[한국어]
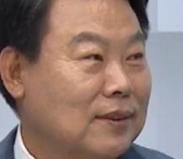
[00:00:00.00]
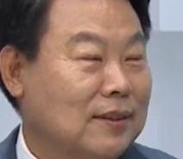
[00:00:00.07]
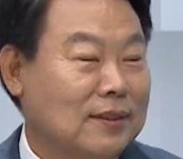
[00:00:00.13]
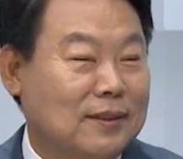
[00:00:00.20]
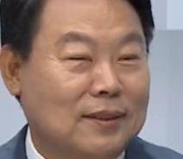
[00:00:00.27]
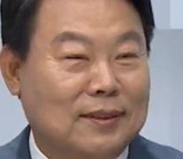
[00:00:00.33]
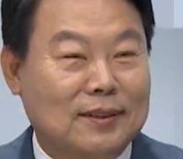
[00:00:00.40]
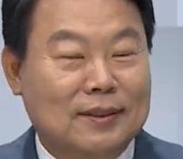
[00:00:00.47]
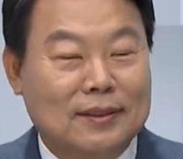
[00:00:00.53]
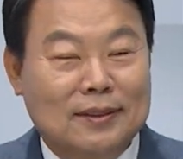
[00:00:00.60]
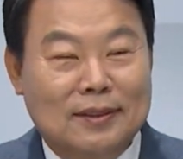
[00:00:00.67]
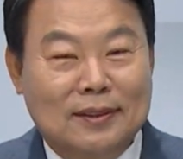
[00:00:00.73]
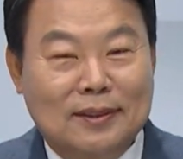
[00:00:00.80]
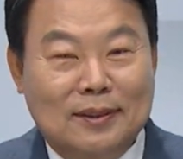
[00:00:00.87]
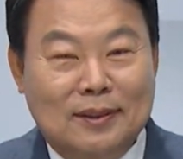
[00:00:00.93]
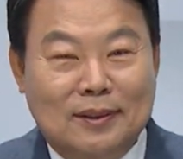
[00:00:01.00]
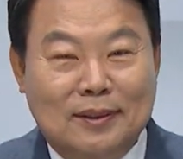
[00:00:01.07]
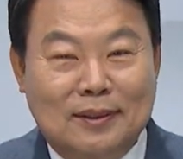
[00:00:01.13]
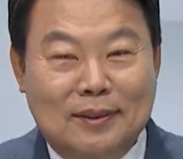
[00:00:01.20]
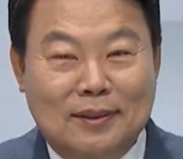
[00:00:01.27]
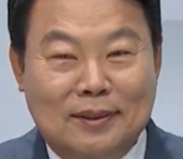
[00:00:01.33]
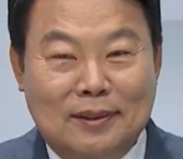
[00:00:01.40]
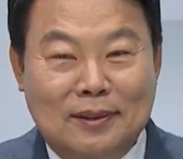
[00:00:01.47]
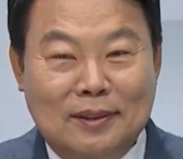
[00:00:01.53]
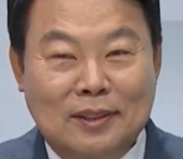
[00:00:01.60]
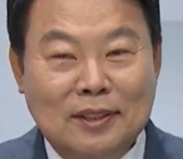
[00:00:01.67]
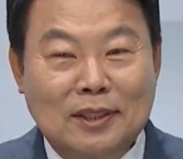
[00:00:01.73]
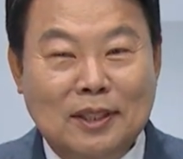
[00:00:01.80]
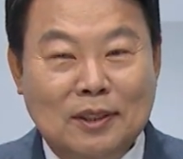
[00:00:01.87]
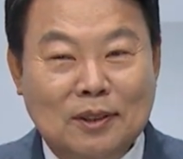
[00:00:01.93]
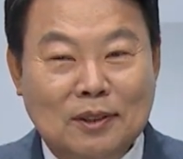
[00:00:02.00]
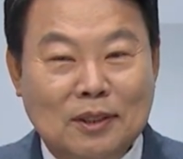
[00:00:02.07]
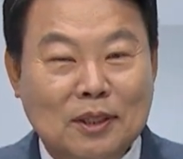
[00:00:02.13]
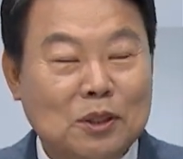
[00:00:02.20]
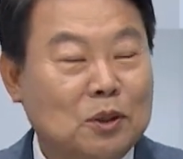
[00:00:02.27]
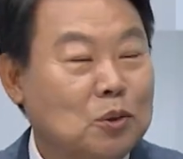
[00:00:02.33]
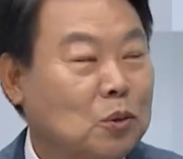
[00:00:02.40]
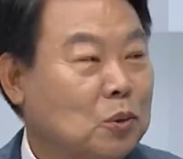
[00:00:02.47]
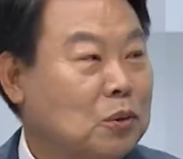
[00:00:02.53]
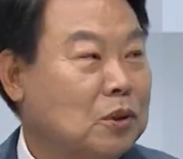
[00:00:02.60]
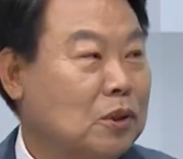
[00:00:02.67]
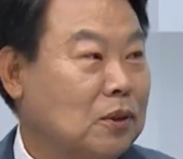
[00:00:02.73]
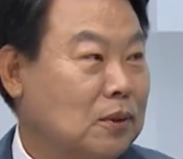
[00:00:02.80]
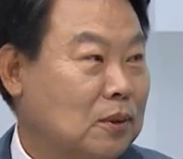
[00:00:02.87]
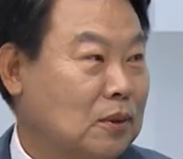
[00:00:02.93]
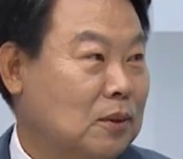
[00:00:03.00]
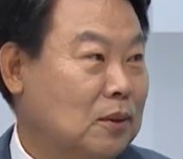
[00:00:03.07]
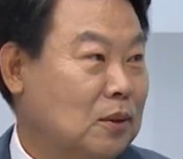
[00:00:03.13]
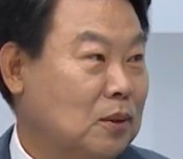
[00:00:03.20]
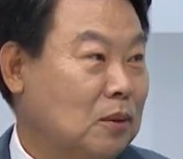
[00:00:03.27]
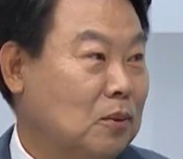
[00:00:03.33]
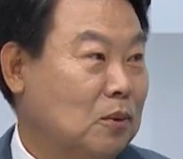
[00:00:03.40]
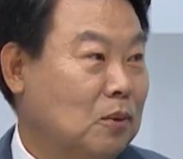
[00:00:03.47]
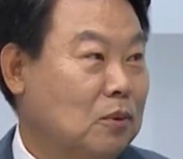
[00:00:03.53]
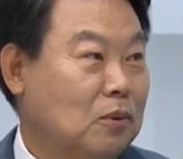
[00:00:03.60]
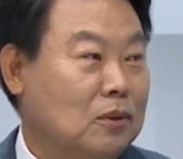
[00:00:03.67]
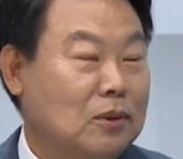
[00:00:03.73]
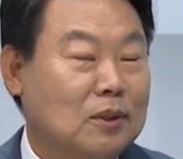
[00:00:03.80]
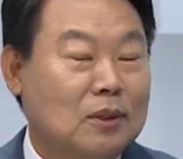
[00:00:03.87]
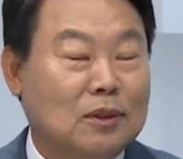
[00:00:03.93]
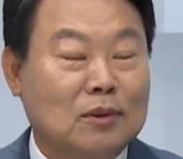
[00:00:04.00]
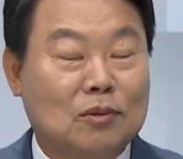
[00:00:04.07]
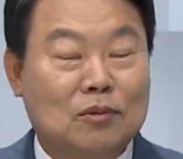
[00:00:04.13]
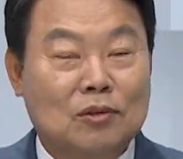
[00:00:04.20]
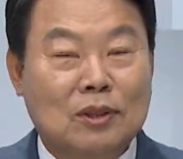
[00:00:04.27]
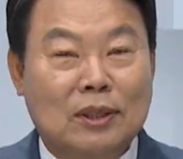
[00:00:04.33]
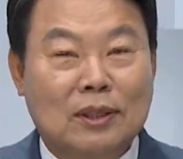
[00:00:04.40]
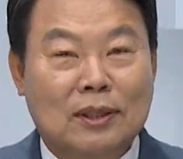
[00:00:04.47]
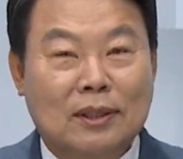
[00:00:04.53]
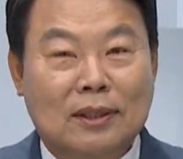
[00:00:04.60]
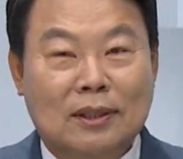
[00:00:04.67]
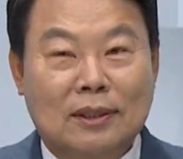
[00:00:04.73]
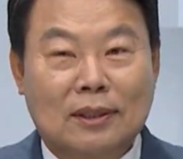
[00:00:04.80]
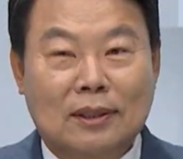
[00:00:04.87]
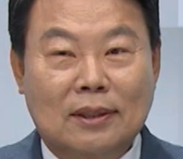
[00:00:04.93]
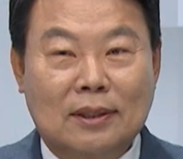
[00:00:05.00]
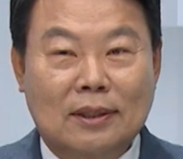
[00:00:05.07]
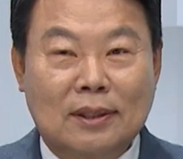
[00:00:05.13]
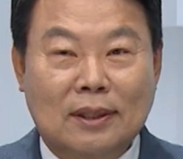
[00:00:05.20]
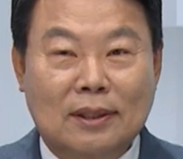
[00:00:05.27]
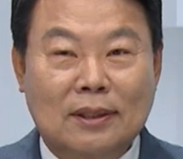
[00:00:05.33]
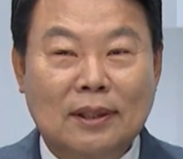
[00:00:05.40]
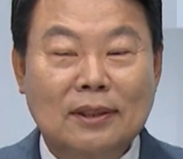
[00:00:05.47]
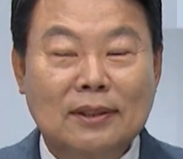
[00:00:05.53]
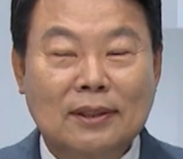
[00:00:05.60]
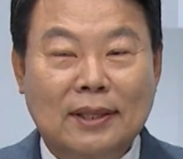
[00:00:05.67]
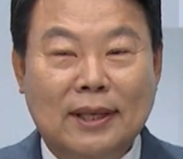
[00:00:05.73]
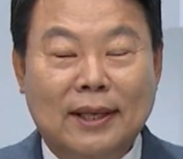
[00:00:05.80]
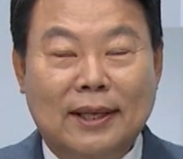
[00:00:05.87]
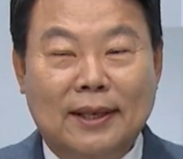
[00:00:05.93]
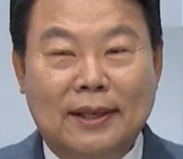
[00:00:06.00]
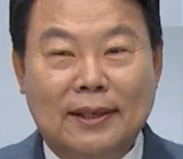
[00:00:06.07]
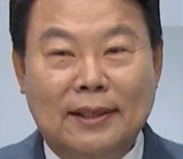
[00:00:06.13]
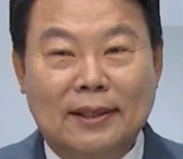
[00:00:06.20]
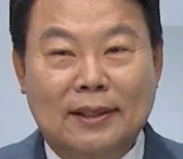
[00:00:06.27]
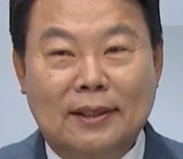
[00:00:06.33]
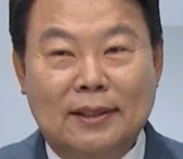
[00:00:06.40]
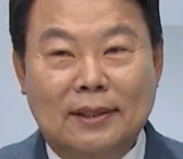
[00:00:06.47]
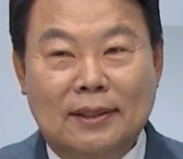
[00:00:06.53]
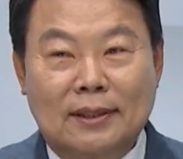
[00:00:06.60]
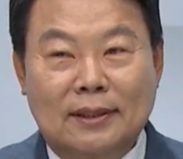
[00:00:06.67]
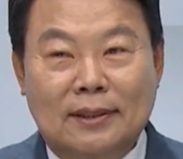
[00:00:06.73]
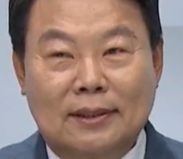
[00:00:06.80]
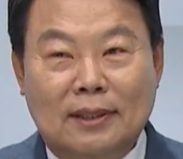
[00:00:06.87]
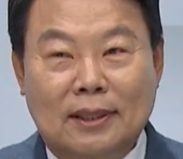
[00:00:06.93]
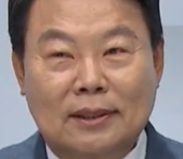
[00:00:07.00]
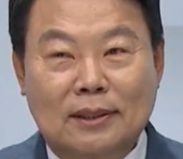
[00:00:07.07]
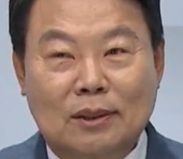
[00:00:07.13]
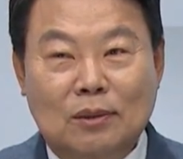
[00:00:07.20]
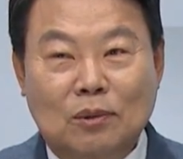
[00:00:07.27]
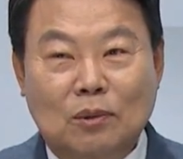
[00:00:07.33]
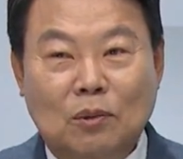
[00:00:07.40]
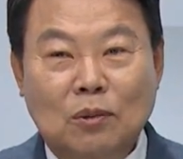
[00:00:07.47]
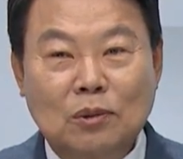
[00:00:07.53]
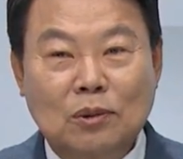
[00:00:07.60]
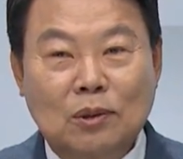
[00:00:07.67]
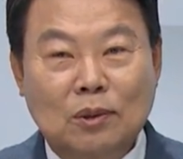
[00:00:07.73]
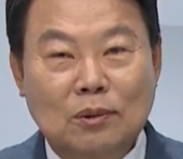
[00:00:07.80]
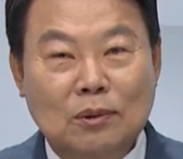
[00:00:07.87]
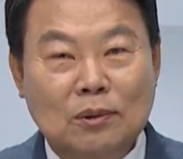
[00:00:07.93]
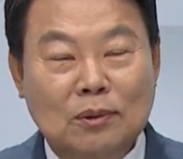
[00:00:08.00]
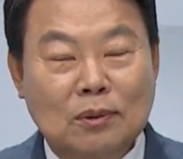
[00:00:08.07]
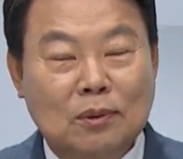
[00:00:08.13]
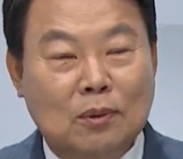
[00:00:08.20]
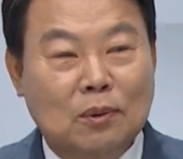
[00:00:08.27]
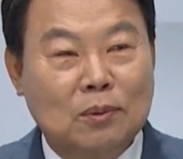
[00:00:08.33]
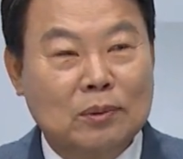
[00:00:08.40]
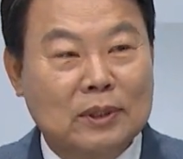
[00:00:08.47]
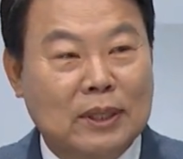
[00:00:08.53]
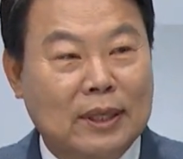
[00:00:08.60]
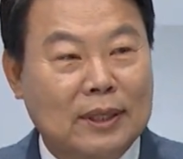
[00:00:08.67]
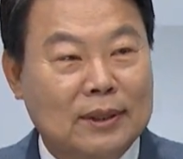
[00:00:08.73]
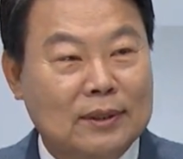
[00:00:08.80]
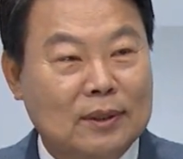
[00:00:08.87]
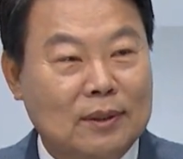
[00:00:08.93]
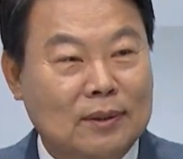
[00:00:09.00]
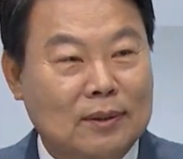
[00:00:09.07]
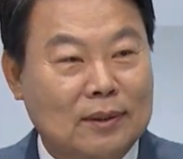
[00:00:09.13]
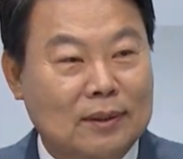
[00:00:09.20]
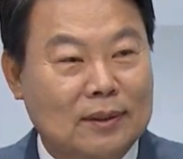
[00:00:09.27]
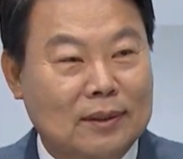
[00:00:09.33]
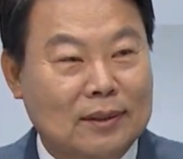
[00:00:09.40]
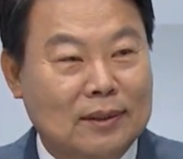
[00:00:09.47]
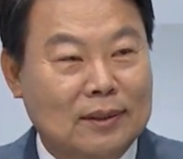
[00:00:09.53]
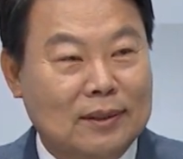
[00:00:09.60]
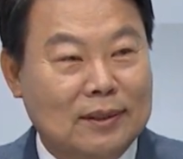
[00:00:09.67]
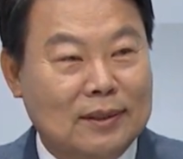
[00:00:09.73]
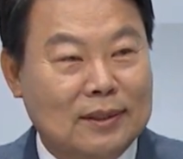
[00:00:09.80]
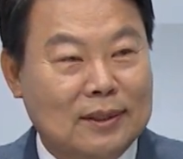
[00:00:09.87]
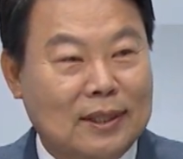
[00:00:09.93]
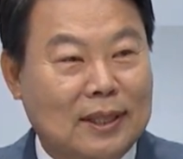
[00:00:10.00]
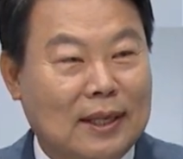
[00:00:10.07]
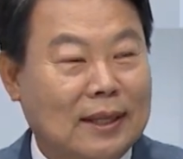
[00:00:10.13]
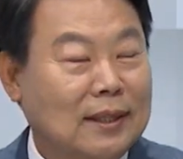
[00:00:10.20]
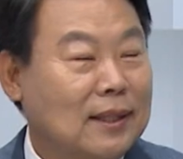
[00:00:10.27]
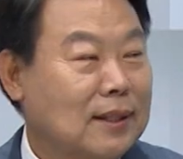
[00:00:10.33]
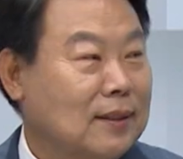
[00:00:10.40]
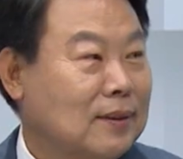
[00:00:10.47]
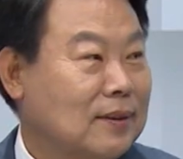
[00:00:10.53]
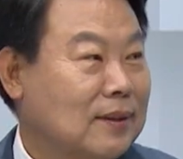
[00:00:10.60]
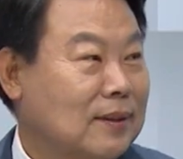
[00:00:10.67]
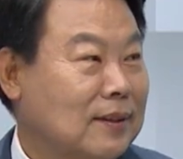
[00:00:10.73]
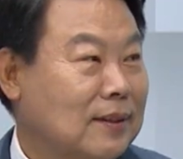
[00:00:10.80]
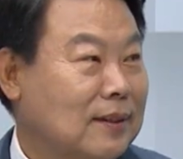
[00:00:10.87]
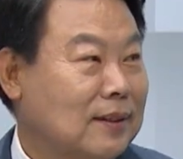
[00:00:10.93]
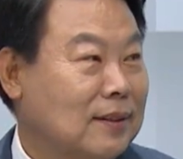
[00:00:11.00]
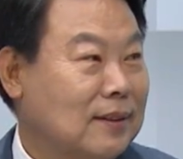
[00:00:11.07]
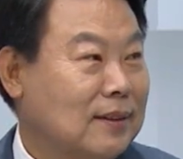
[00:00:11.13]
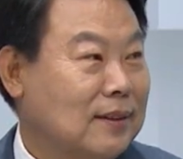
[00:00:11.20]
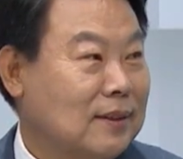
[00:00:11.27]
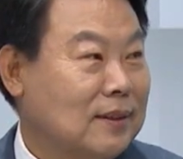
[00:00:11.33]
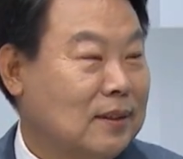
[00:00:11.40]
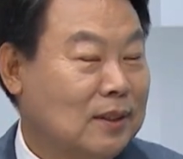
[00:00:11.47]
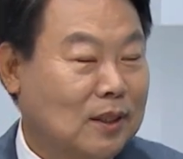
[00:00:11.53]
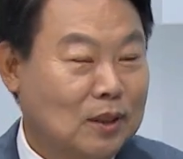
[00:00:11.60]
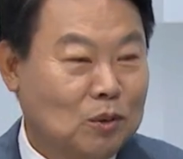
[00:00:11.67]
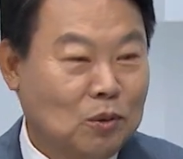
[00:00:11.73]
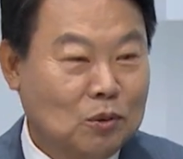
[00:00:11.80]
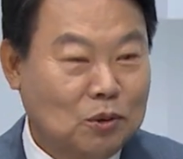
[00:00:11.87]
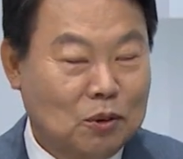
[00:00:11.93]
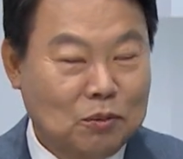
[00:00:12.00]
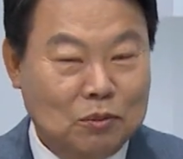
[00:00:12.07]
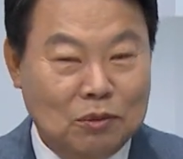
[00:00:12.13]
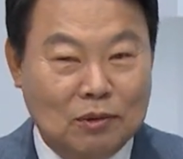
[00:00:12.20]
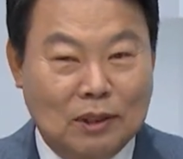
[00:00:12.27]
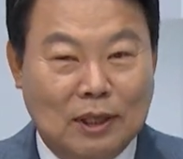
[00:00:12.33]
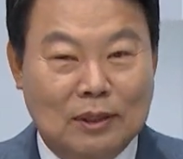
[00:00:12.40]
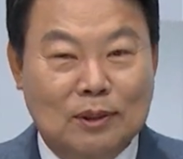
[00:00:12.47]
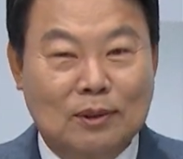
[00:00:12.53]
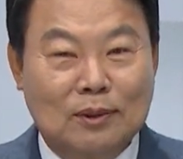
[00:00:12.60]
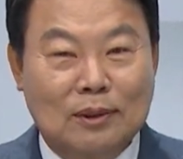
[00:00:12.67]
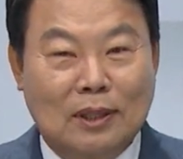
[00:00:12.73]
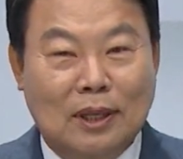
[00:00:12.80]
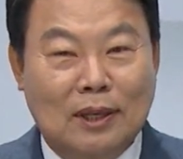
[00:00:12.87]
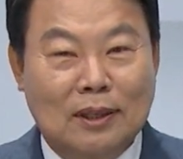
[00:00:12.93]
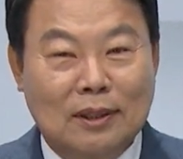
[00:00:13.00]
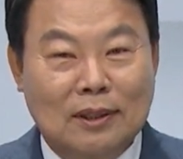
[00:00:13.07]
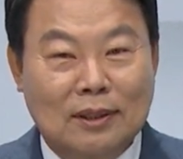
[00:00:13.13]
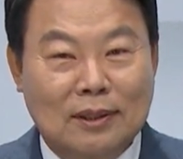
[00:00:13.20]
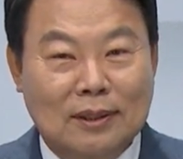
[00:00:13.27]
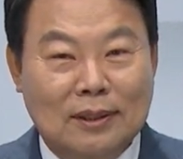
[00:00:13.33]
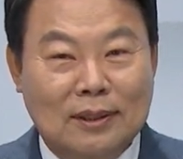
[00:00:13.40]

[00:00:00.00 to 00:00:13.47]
음. 어, 실제적인 1조 5천억 정도 이제 투자가 되는데 네. 사실상 농어촌 공사에서 잘 안 돼요. 음. 제가 그러니까 농림부 가서 다